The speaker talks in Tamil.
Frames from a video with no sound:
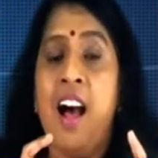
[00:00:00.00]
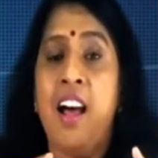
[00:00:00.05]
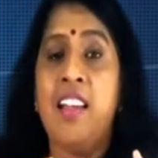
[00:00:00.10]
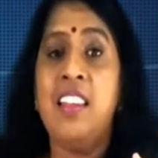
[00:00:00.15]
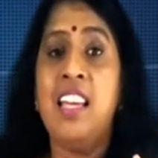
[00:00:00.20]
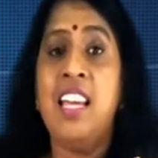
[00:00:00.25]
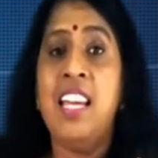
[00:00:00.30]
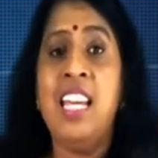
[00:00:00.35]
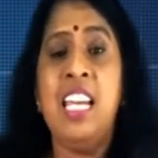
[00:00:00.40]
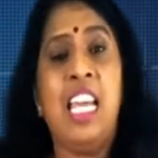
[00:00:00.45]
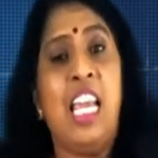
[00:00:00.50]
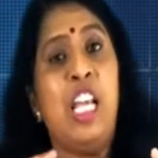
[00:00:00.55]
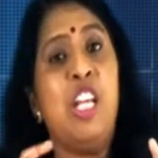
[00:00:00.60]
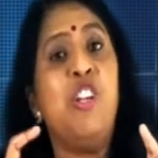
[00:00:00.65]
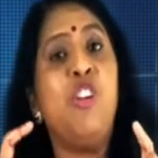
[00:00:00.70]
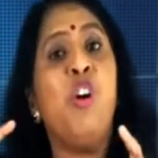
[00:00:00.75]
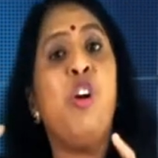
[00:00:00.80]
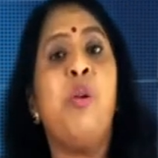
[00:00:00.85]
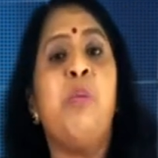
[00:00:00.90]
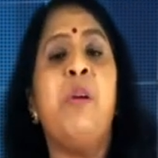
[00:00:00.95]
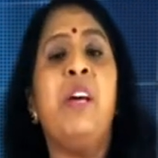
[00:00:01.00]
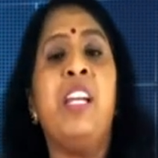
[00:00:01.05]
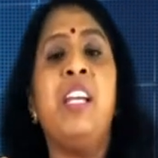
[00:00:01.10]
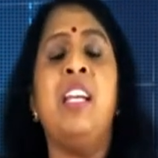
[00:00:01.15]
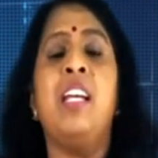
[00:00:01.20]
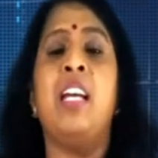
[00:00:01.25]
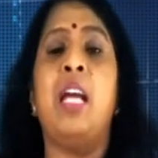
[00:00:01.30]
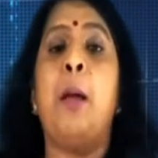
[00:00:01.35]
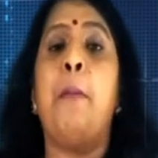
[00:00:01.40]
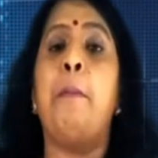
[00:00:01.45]
அதை இன்னொருவர்
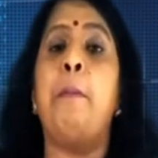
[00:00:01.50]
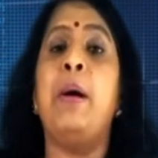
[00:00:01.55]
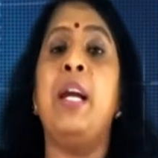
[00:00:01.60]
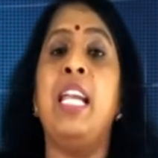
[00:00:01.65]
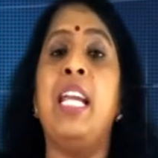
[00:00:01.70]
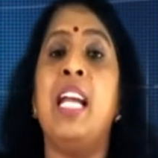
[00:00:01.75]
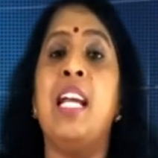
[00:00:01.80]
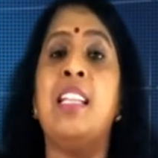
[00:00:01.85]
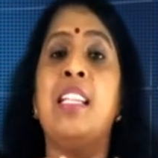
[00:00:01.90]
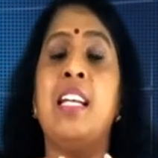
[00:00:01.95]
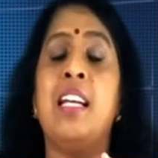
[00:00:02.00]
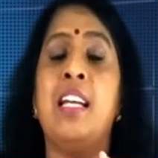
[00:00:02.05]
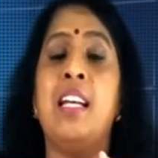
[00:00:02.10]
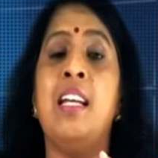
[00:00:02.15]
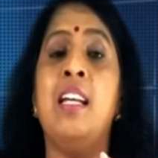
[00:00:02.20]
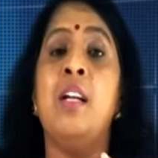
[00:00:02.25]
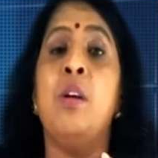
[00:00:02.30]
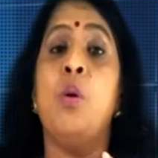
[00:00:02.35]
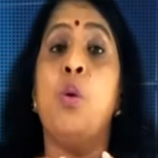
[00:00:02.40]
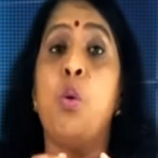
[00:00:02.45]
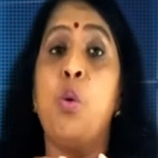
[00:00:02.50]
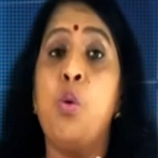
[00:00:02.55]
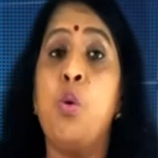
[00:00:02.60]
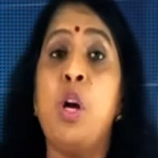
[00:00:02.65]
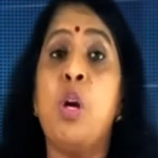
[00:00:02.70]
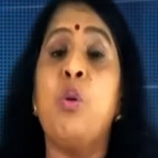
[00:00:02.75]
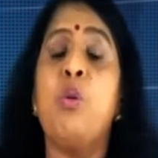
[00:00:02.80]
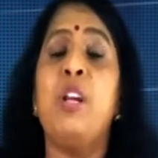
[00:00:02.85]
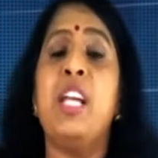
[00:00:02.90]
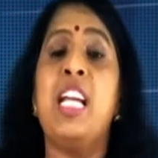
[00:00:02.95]
எப்படி அந்த
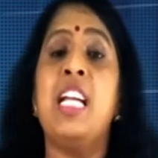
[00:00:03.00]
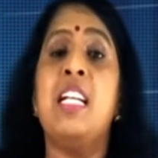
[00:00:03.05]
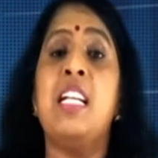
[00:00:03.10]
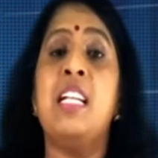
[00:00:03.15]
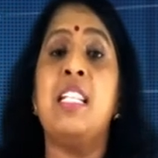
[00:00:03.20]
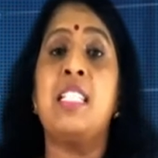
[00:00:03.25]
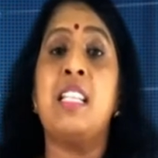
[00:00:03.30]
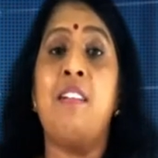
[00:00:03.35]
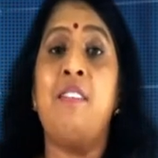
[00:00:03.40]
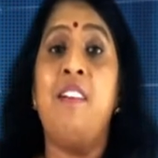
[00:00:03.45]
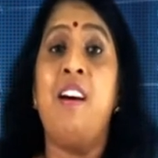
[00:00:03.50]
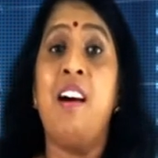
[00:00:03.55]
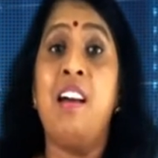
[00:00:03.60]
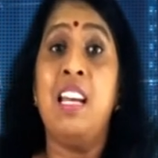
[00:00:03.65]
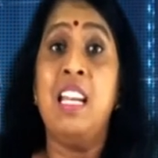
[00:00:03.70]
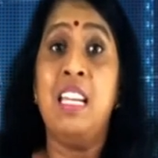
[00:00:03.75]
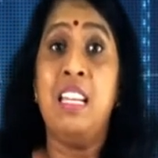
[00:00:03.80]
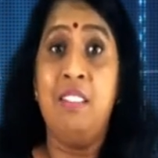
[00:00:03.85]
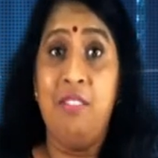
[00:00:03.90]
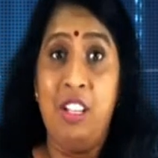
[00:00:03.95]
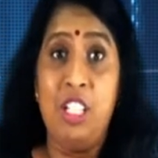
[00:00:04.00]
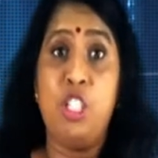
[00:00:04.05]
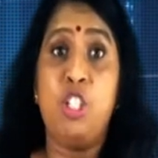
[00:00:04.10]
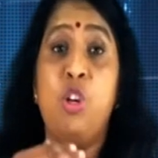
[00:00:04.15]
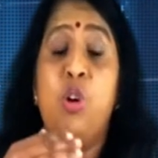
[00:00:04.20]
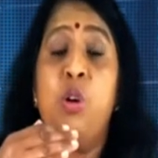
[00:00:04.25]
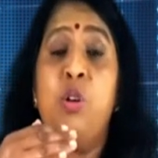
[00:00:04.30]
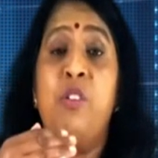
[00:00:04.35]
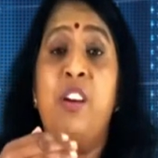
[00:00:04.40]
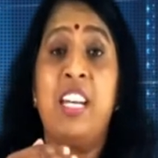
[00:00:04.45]
உங்களுடைய சவாலை வெற்றி
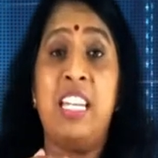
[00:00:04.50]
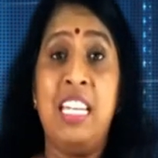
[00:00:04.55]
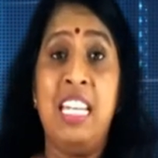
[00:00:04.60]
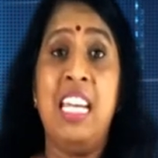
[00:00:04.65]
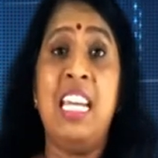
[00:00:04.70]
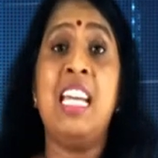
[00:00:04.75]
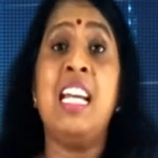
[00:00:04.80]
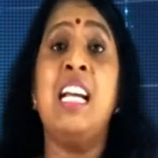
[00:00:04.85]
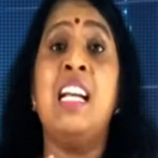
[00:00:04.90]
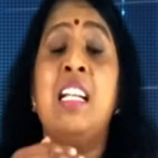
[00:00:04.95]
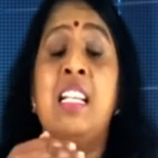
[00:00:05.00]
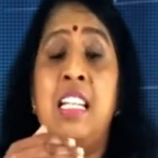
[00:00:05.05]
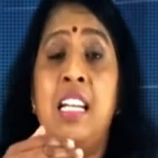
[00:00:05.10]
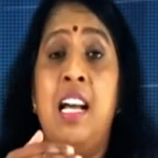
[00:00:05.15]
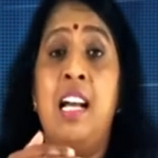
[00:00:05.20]
கொள்வார் நீங்கள்